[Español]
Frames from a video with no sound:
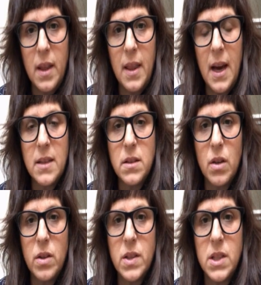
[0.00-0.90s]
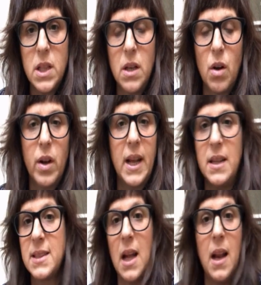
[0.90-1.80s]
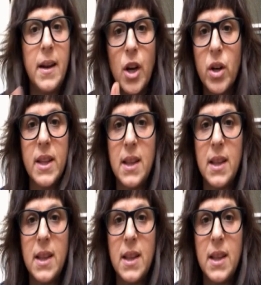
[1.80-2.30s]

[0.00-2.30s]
datos y con el salario que